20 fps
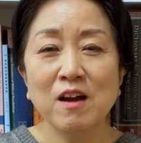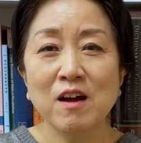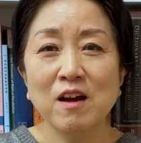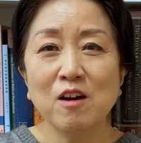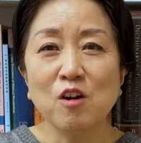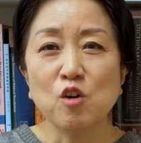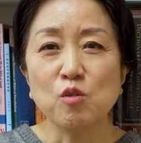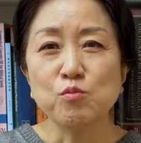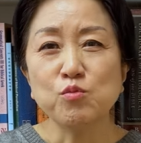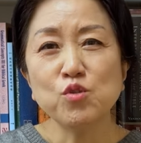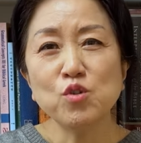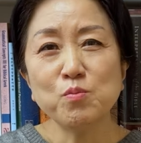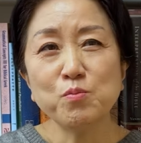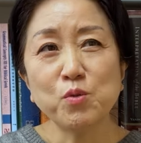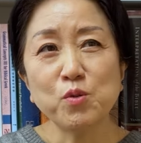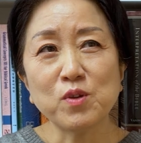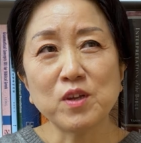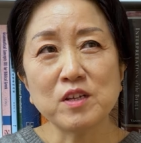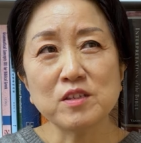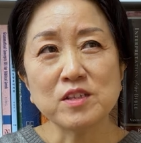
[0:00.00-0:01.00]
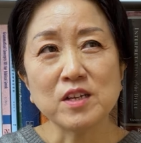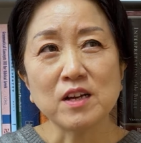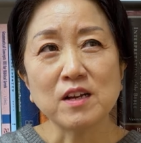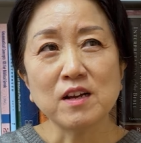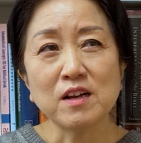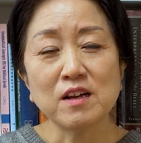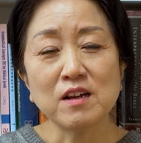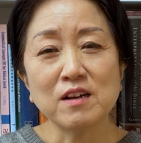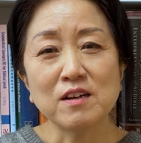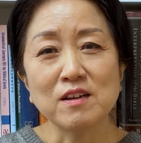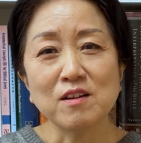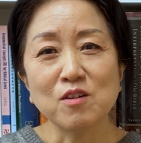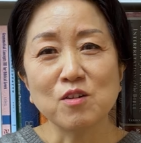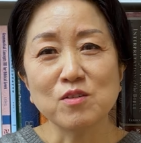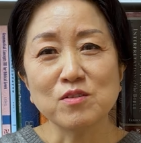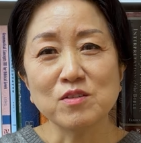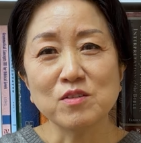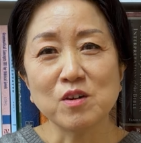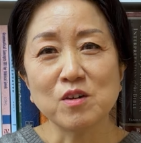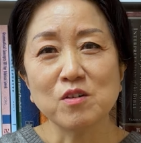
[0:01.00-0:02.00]
어, 무엇보다 제가 어,
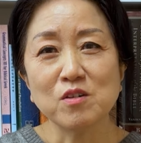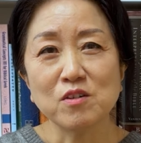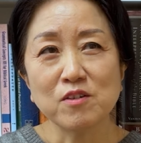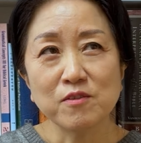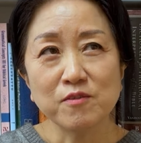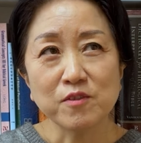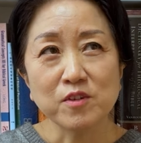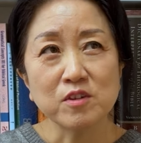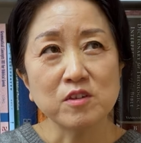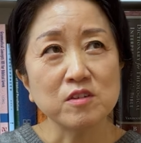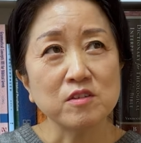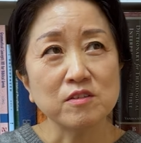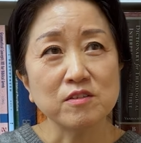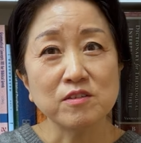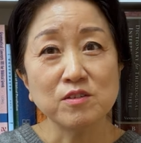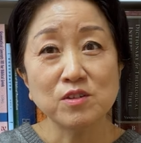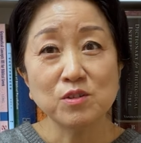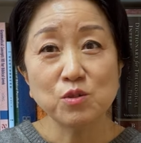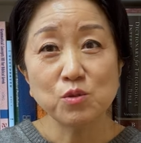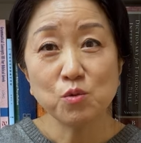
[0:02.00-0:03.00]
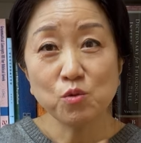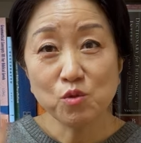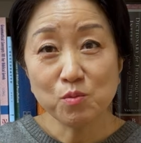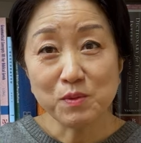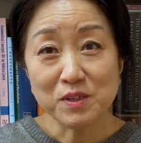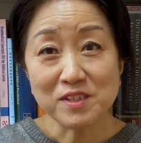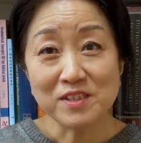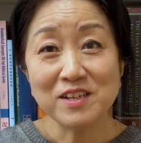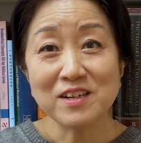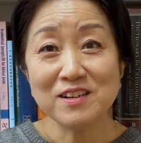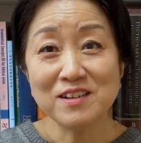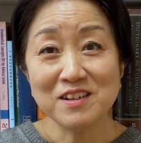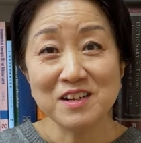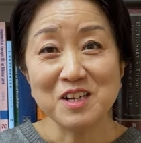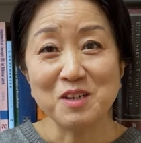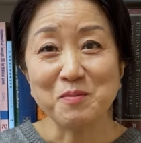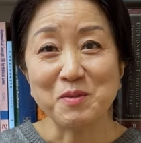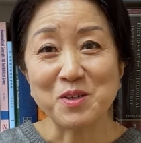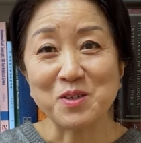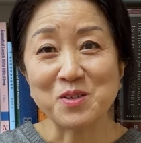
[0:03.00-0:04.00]
저 그 조그만 책을
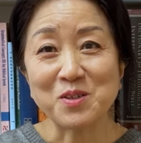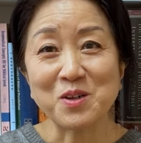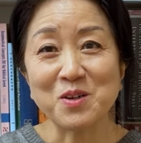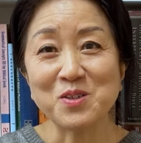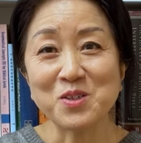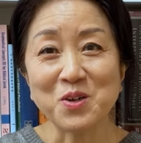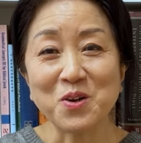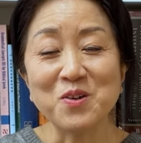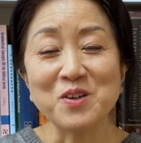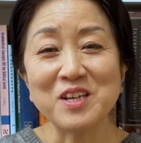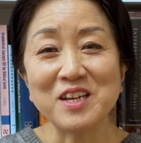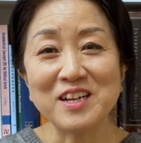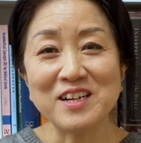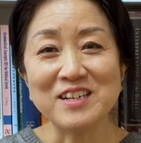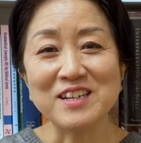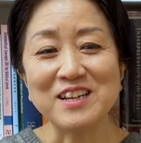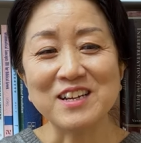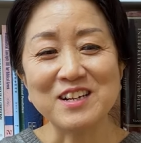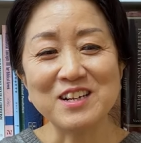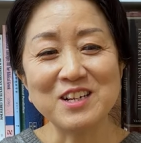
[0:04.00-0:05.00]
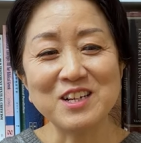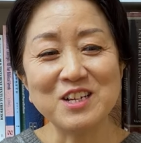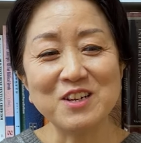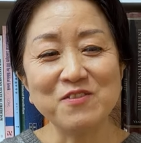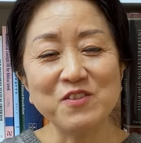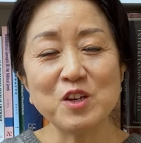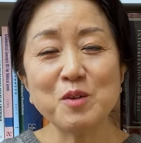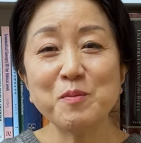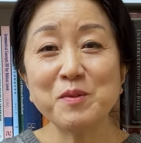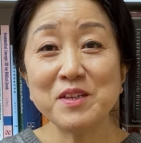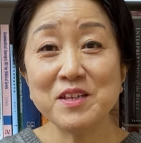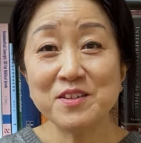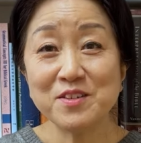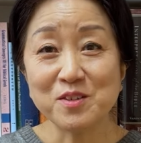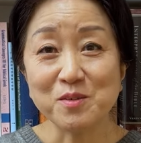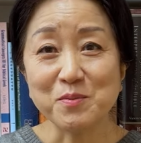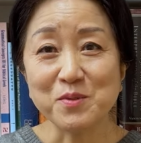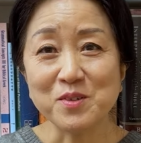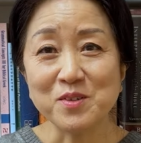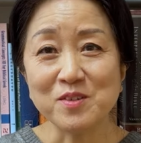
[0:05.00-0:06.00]
내면서 정의하기를,
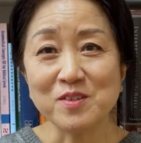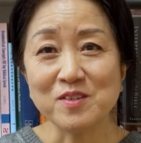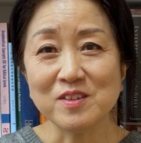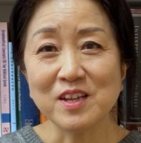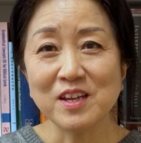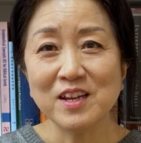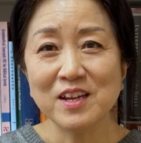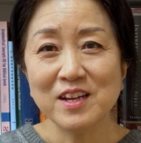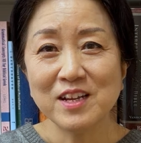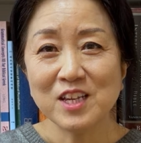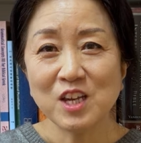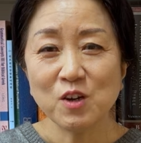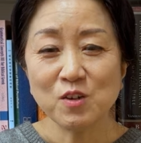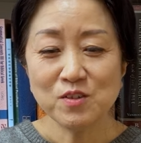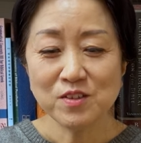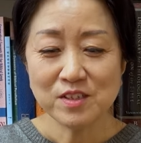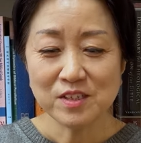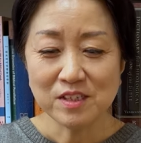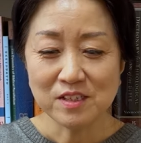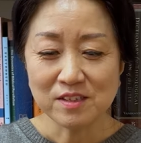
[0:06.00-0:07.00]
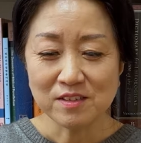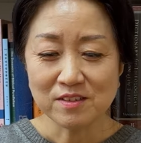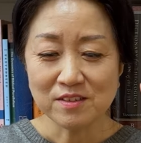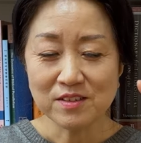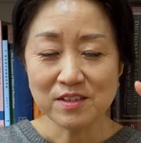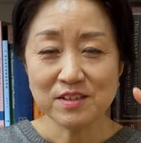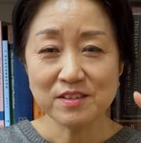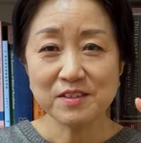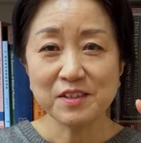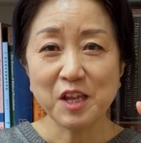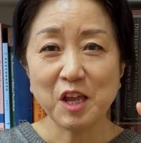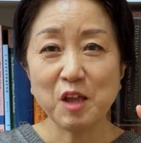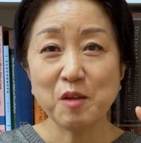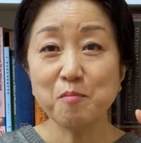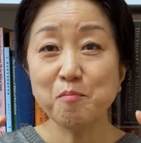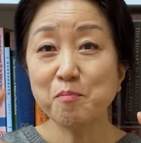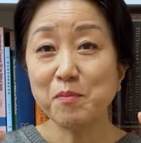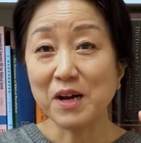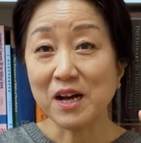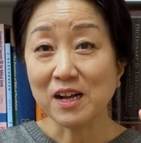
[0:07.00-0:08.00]
페미니즘은 현재 있는 시스템
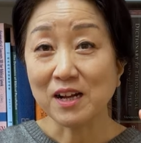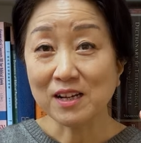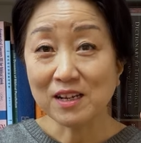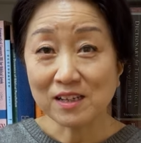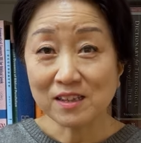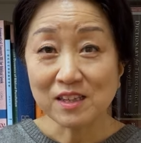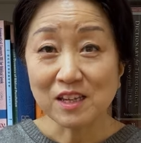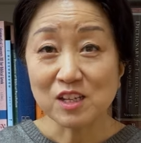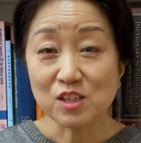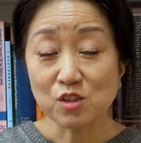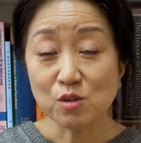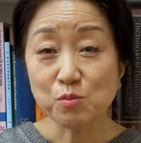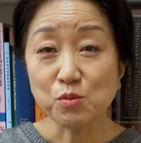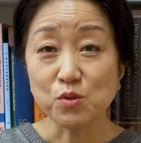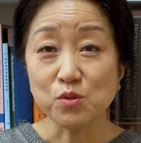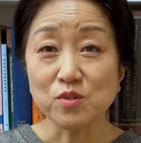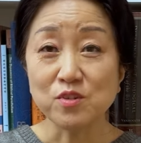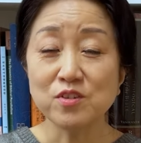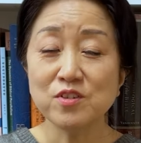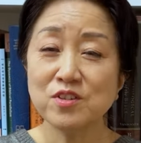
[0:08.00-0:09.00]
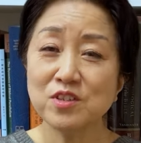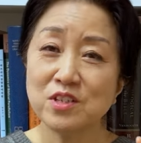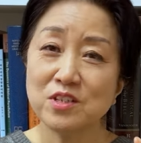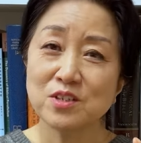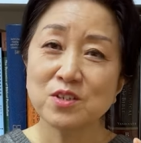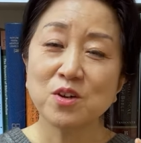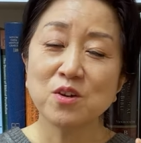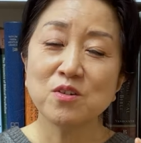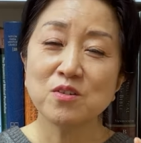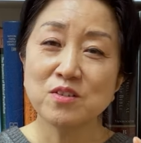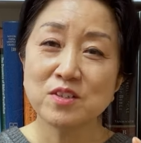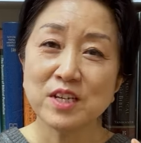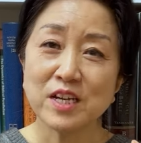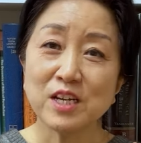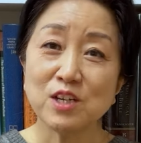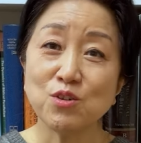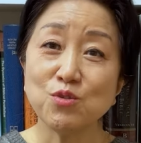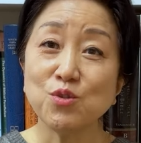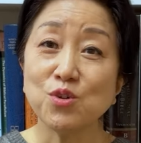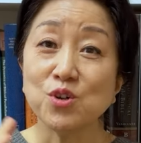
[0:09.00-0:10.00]
바깥에서 보는 시선,
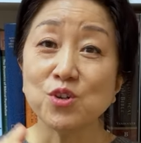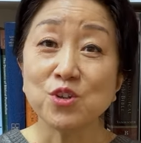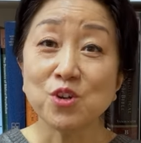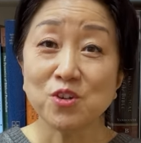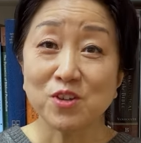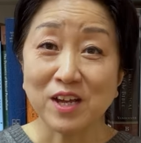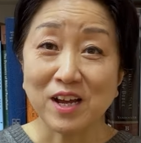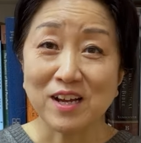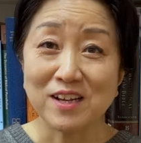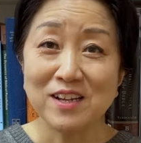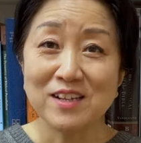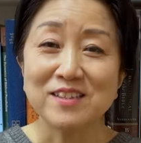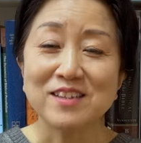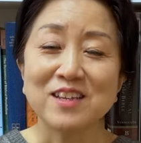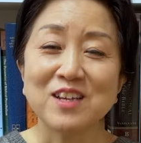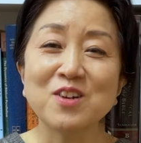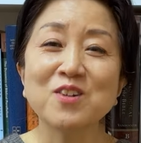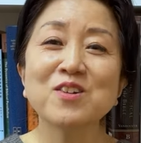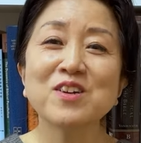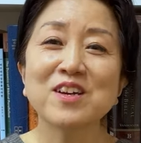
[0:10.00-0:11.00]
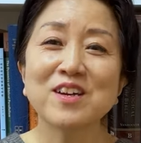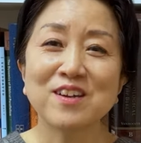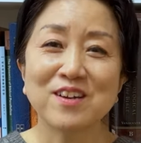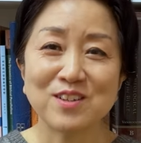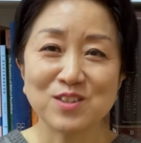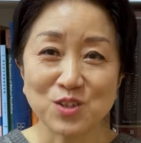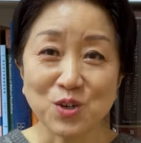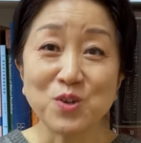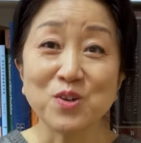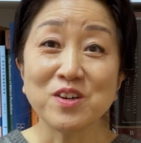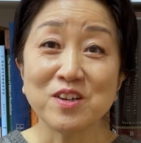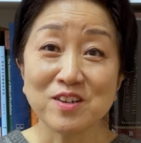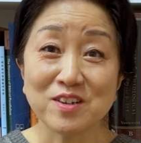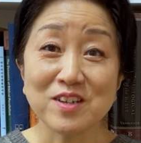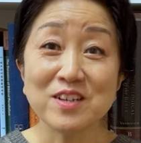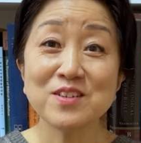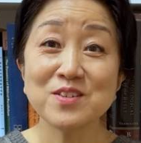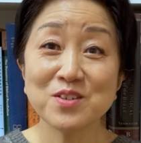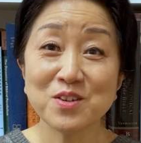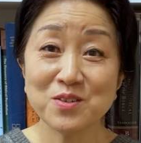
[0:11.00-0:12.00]
사유, 언어다, 이렇게 정의를
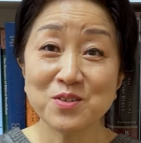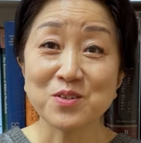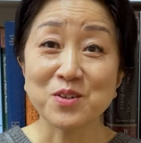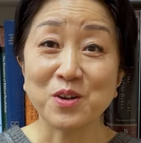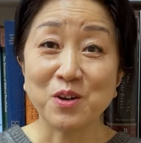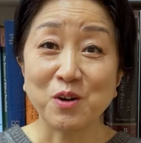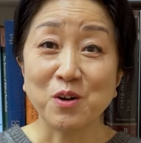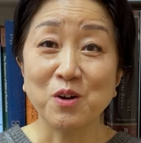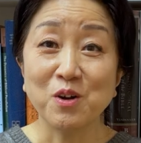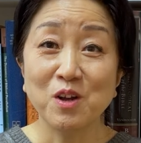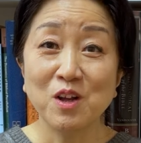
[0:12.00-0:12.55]
했었어요.